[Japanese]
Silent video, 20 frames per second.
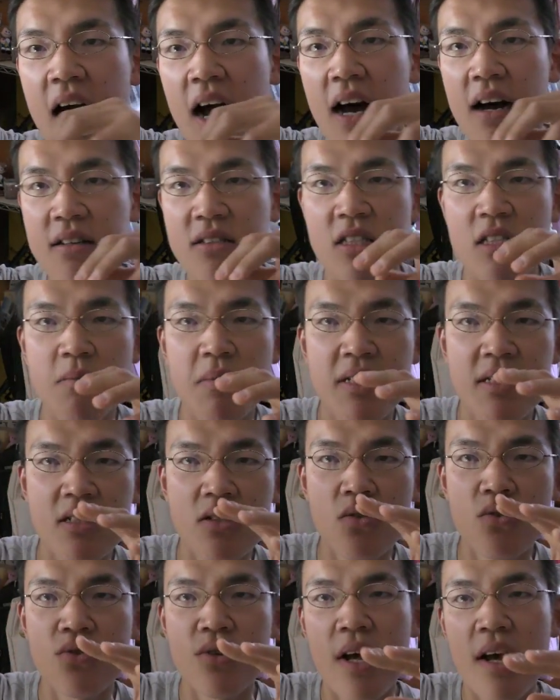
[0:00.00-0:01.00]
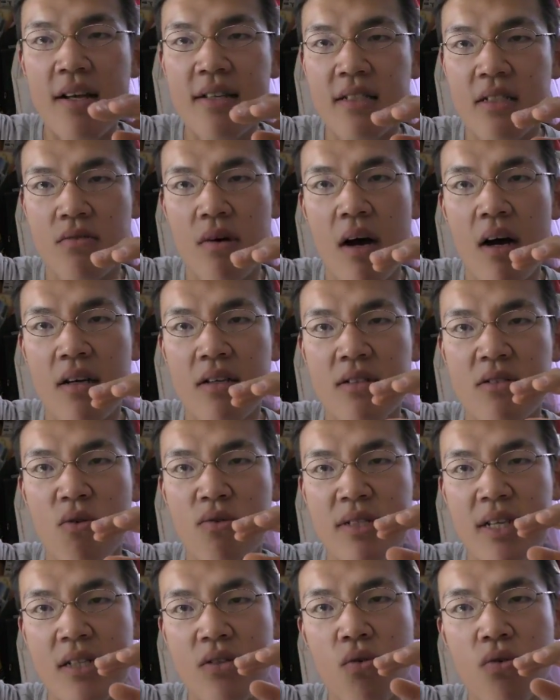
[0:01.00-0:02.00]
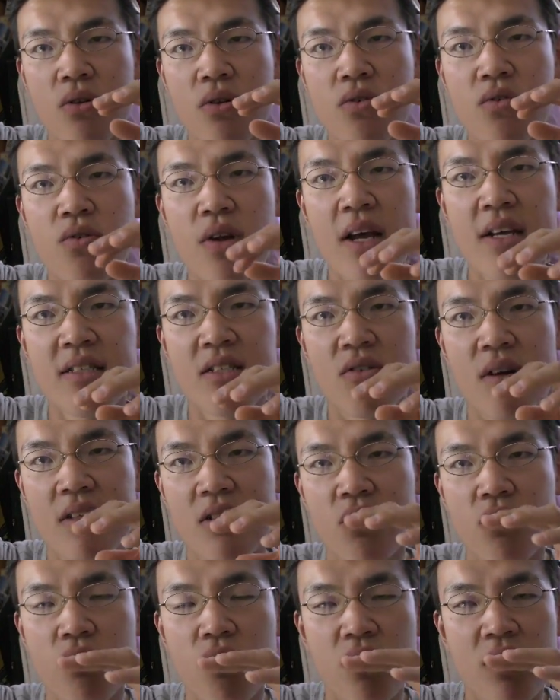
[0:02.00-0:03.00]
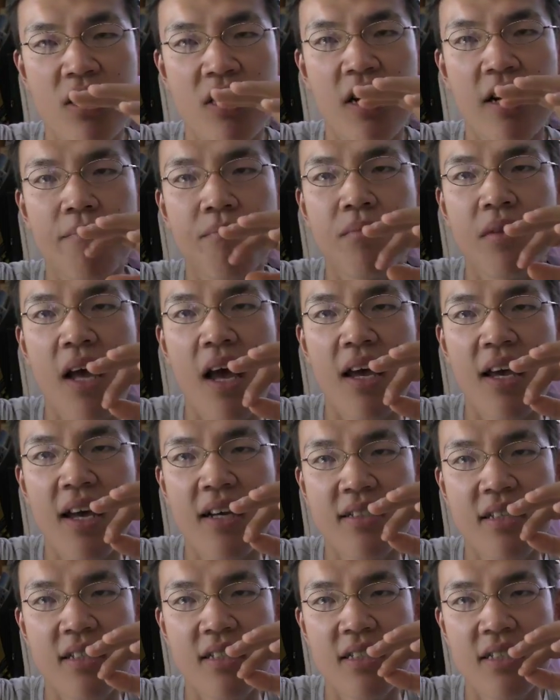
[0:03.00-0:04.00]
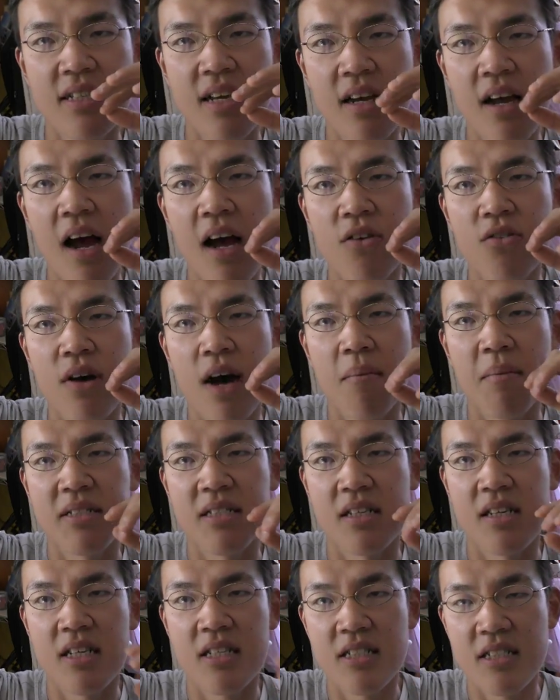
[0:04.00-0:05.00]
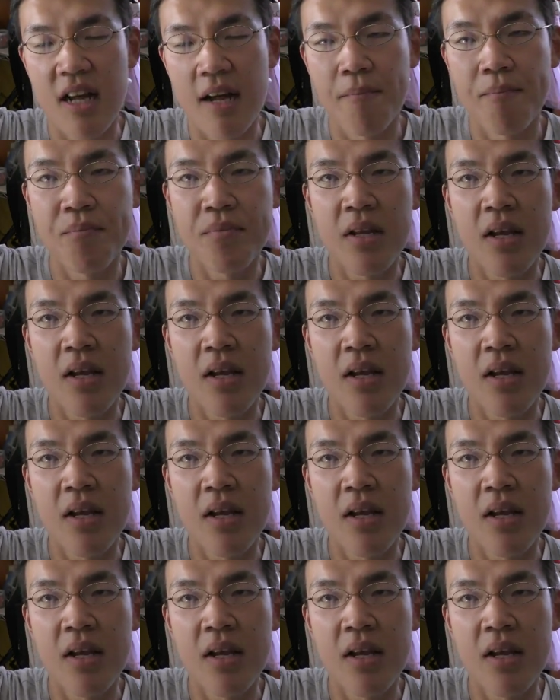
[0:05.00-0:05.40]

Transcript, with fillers: 蜂蜜のグレーズはお砂糖のグレーズとはちょっと違って優しさがある甘さでした、